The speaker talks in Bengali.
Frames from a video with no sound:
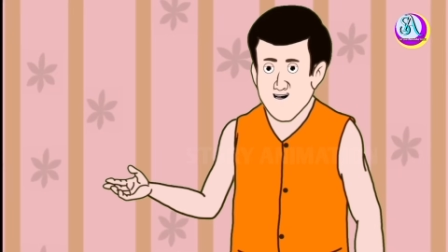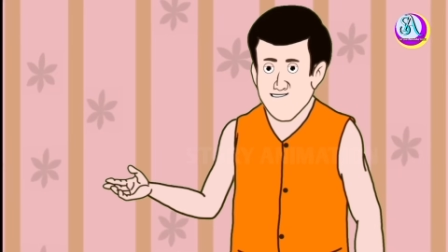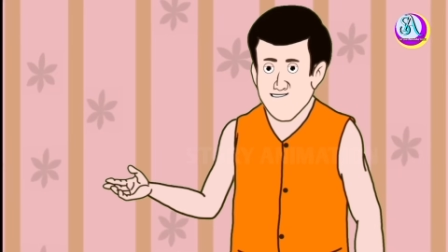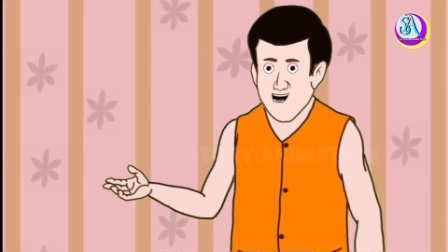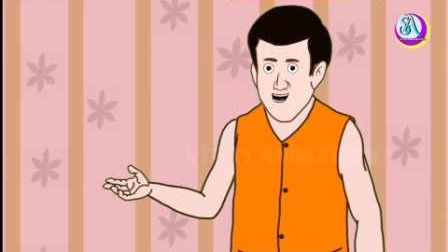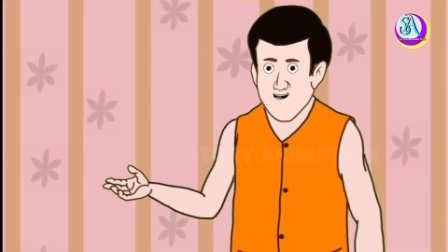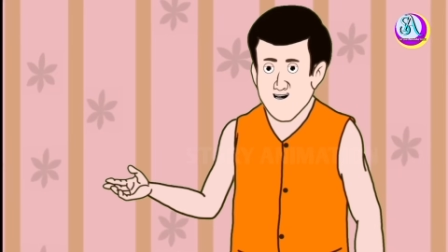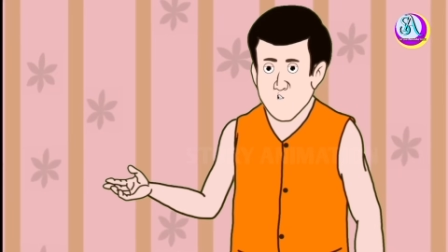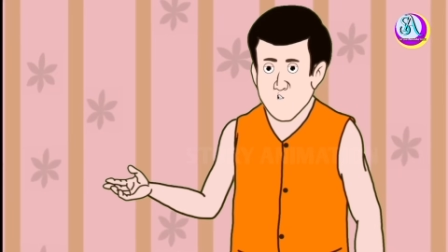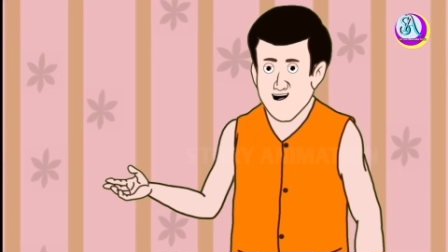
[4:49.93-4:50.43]

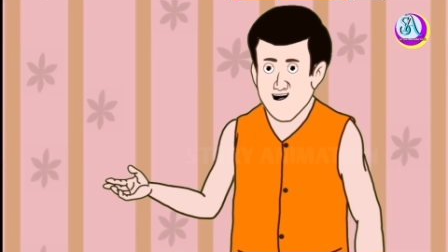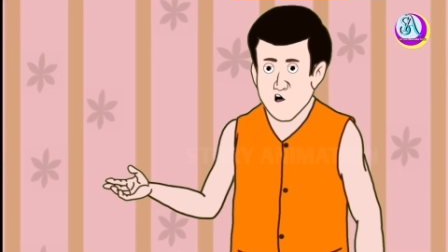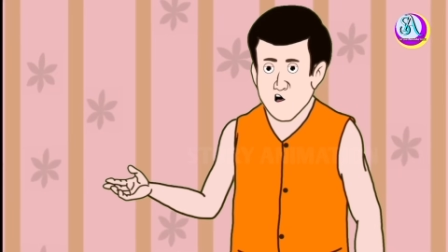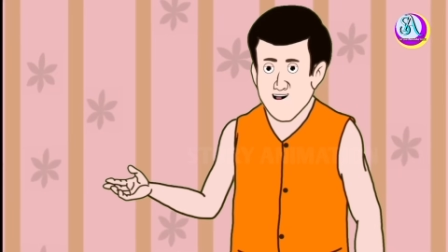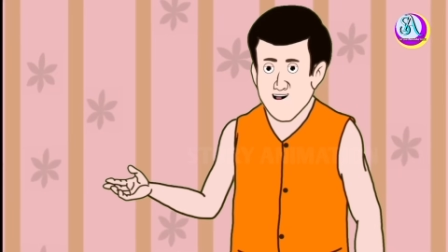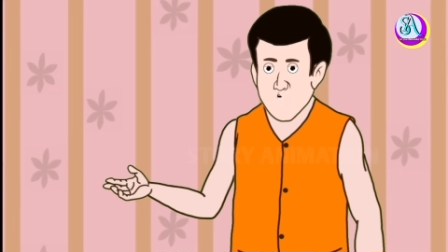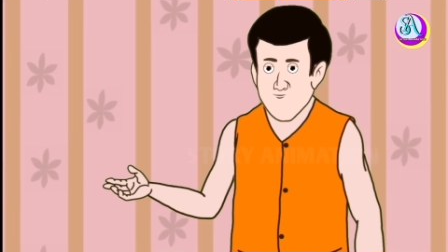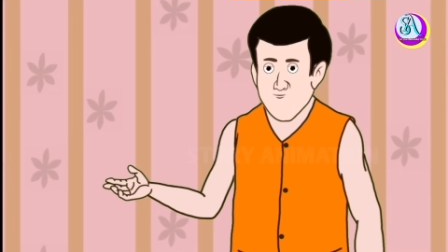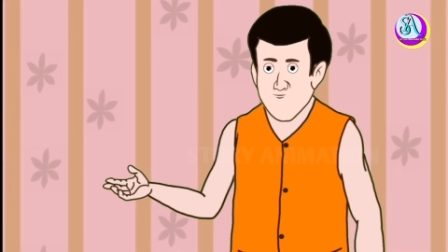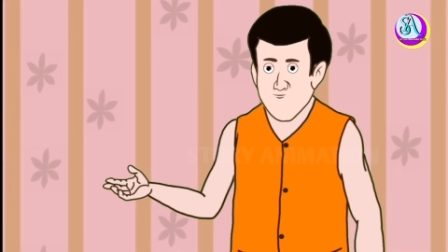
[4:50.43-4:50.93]
জমিদার
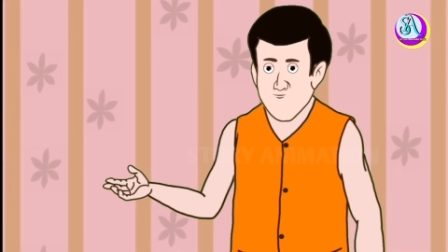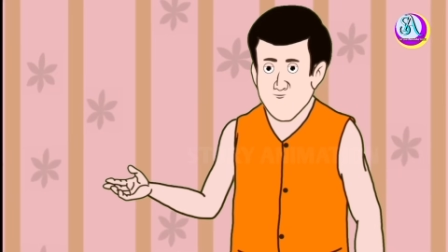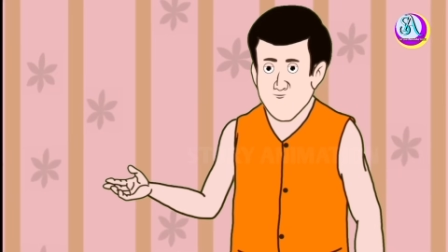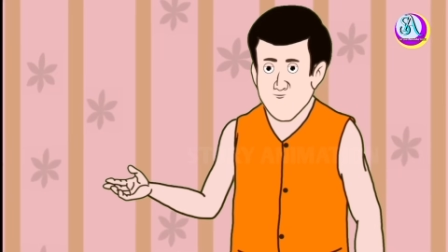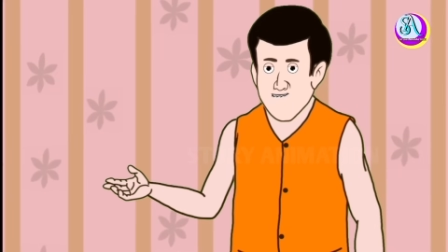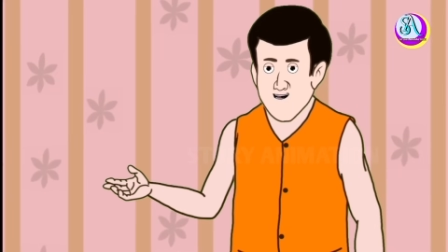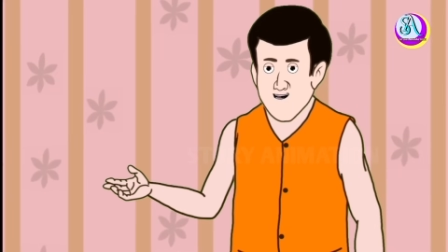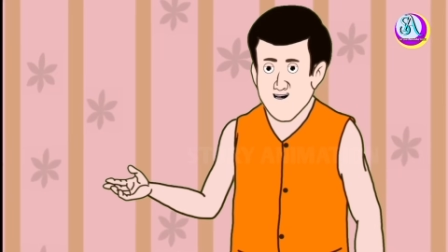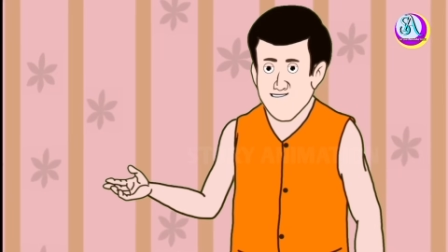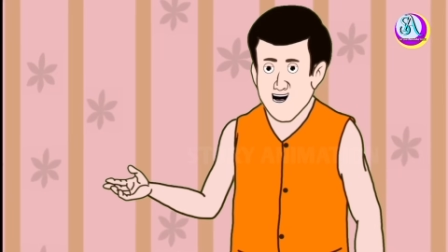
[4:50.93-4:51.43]
মশাই
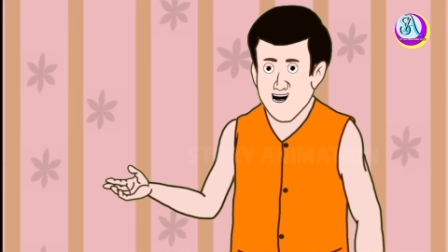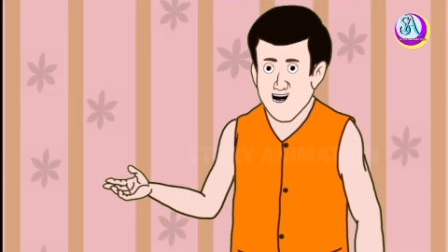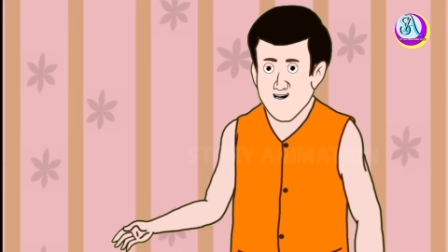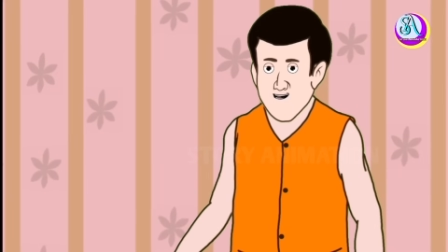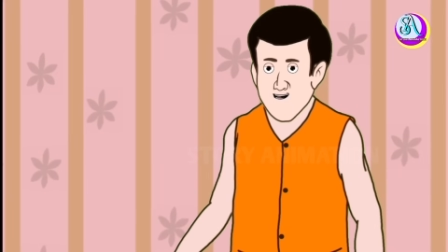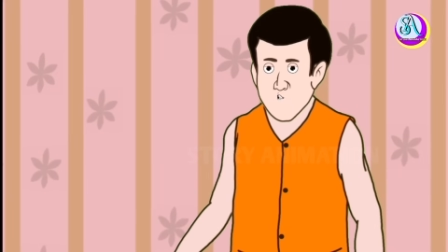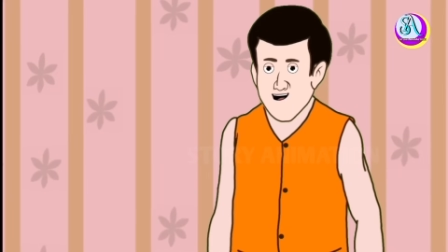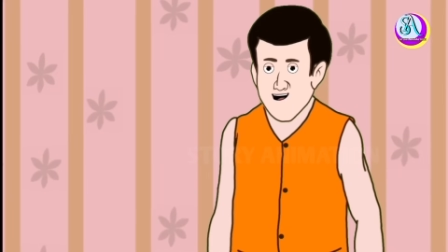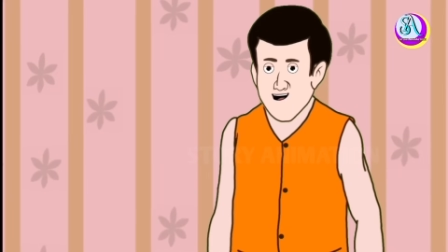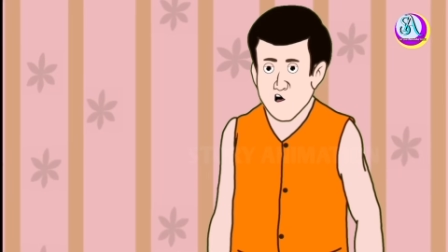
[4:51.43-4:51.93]
আমি
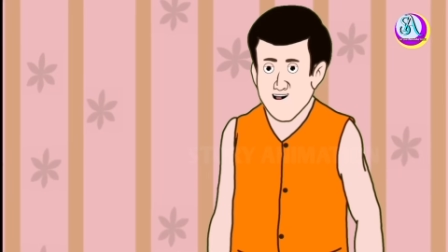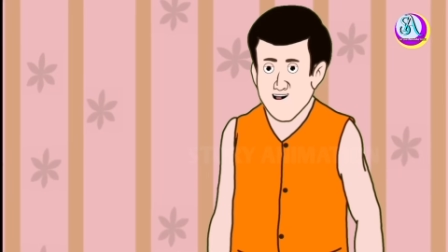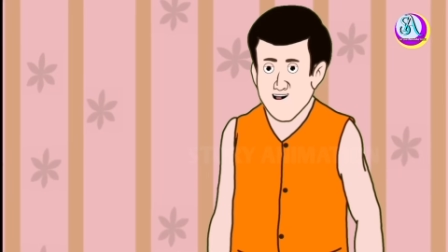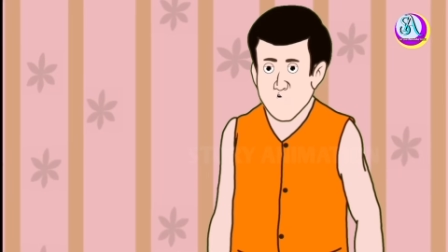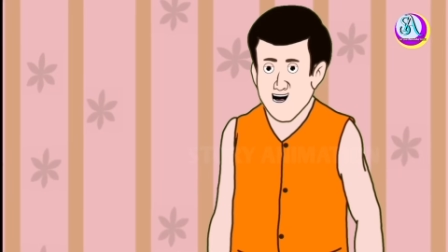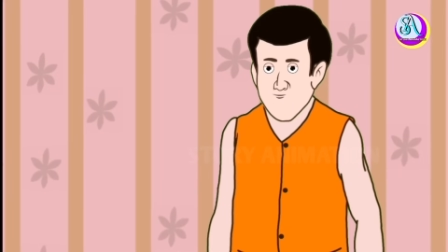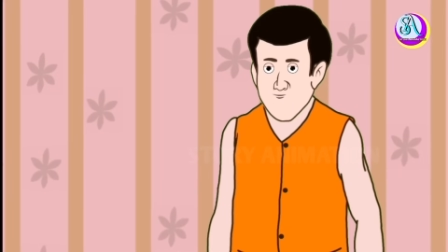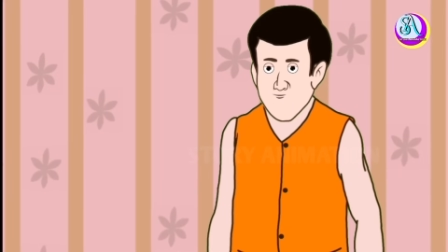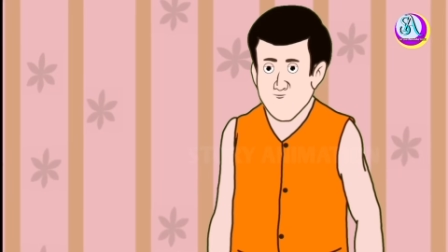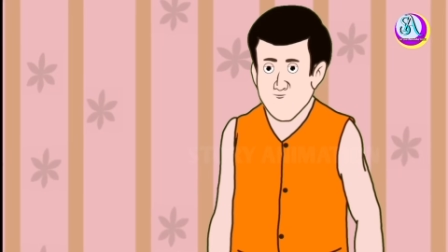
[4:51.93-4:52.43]
ওই
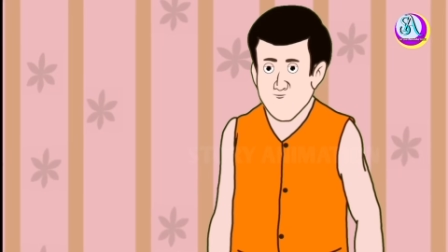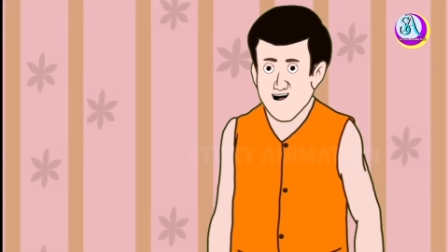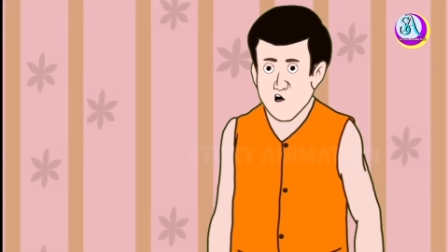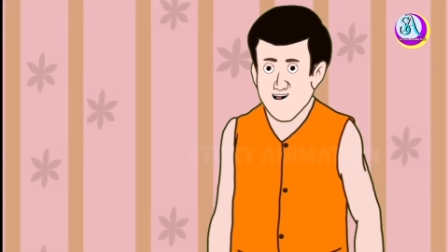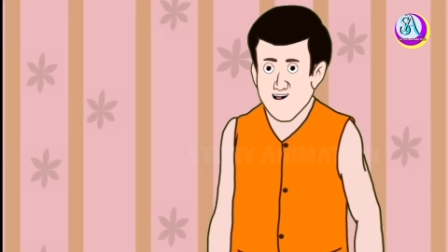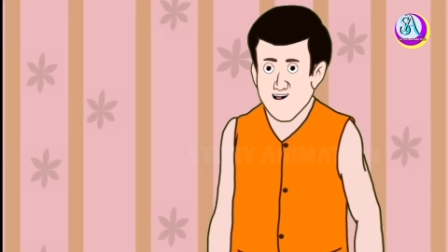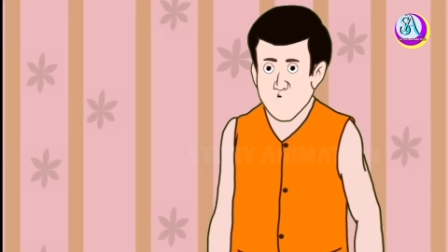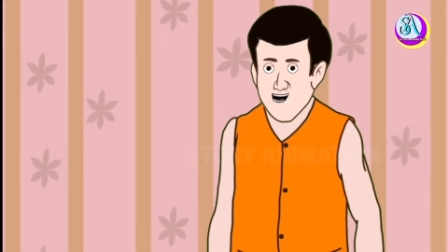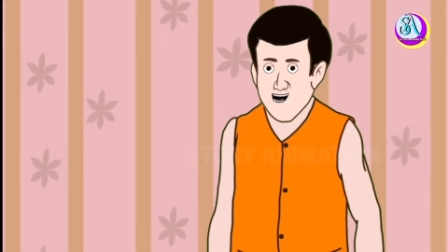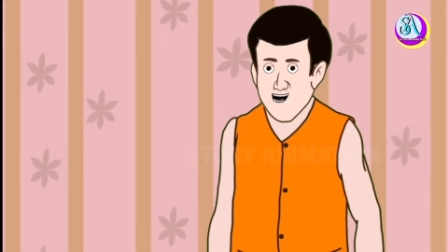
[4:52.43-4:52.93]
থলেটি
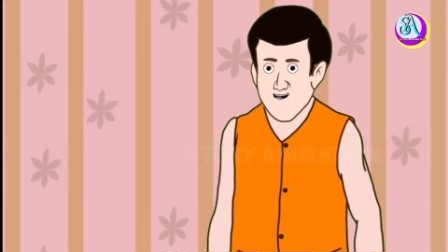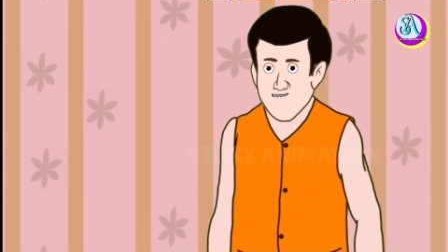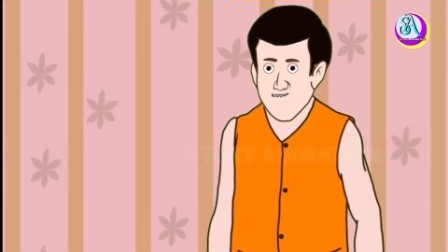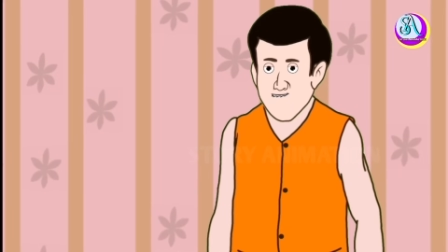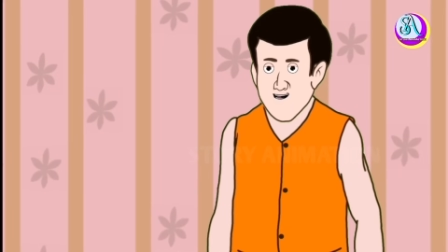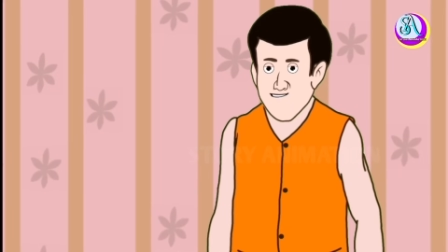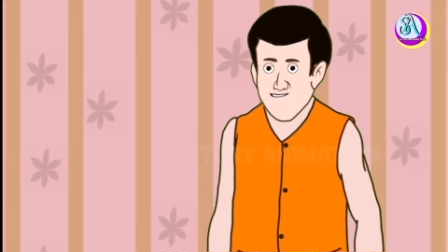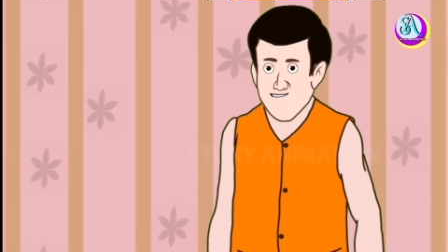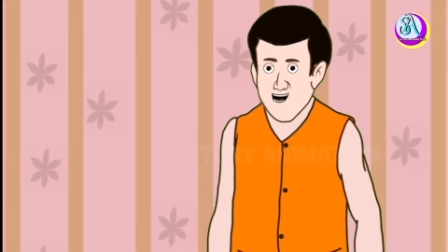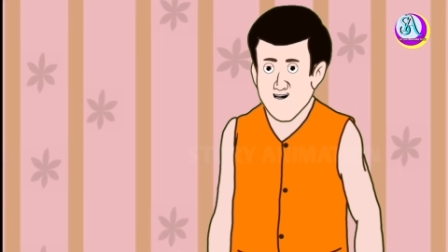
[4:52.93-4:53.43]
হারিয়ে
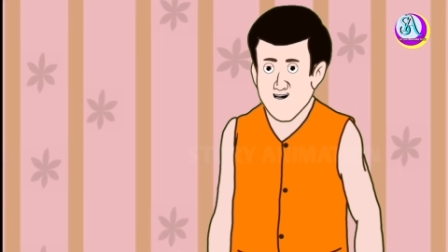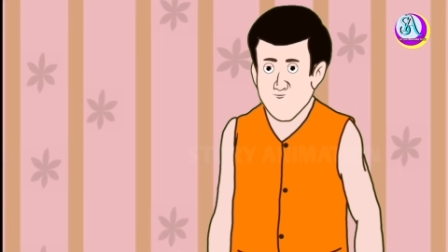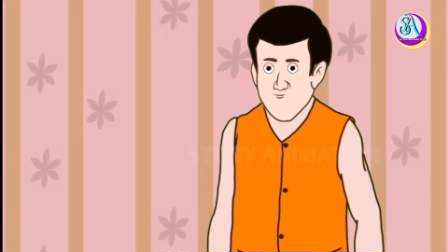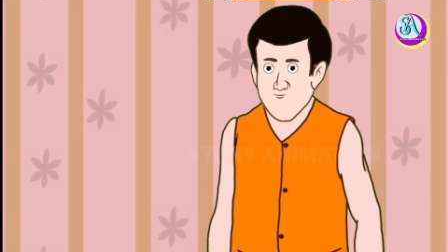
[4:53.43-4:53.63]
ফেলেছি